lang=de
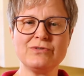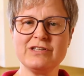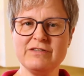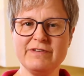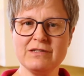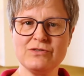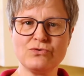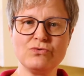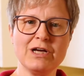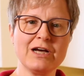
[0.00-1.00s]
oder sie werden zu
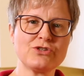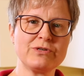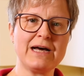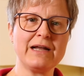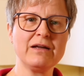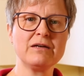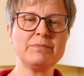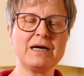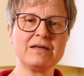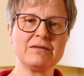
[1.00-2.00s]
Gulasch oder anderem
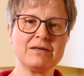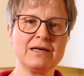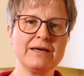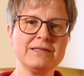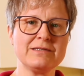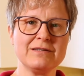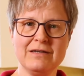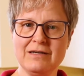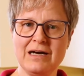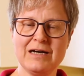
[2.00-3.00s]
Braten gereicht.
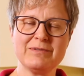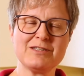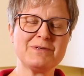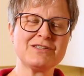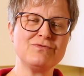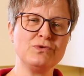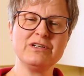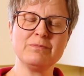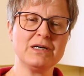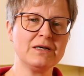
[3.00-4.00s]
Aber es passt
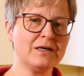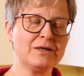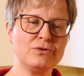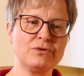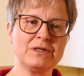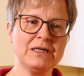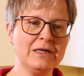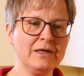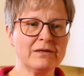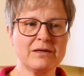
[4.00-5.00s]
wunderbar auch
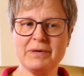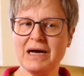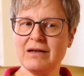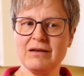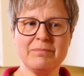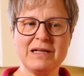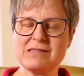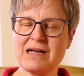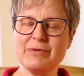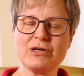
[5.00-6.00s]
gebratene
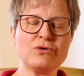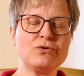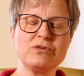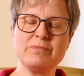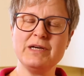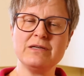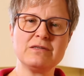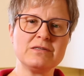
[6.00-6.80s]
Balsamico-rote Beete